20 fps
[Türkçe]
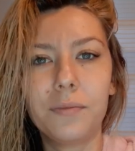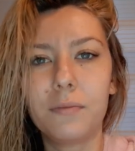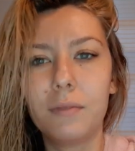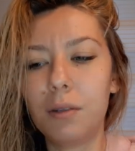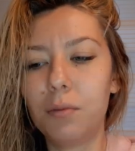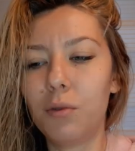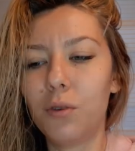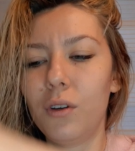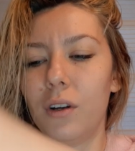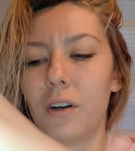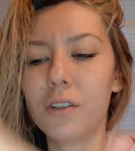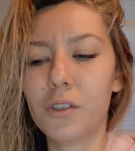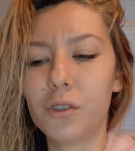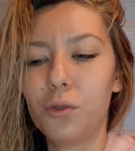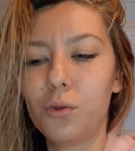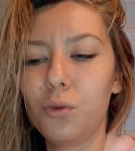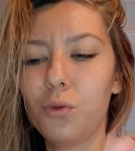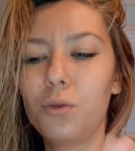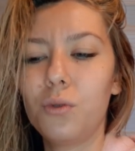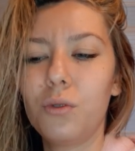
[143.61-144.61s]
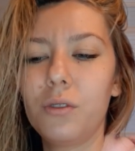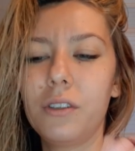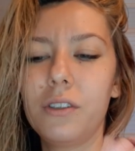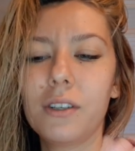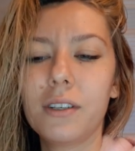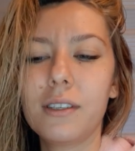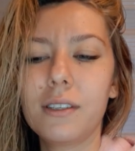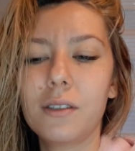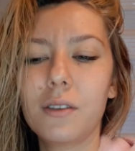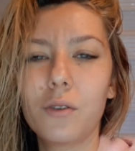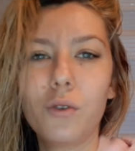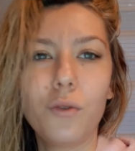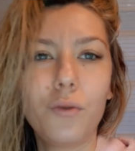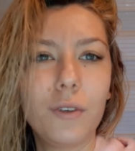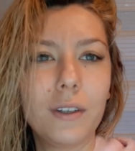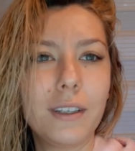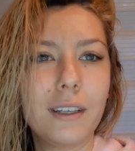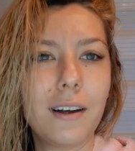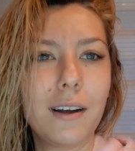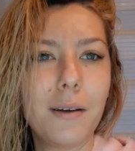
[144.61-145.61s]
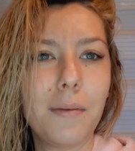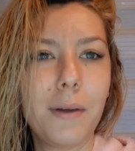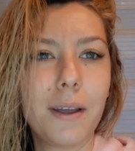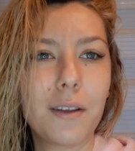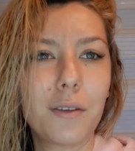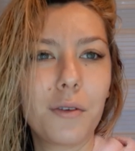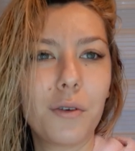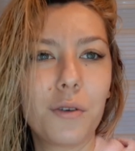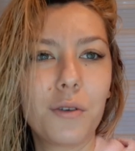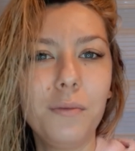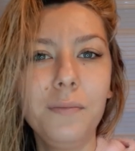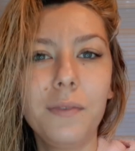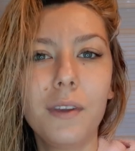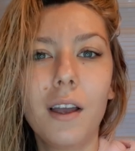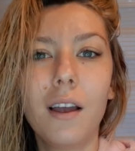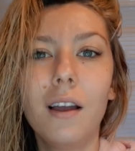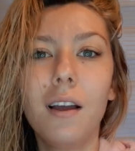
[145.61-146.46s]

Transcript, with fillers: Bir de böyle açıcı uygulayacağız. Röfle tarağı bekliyorum.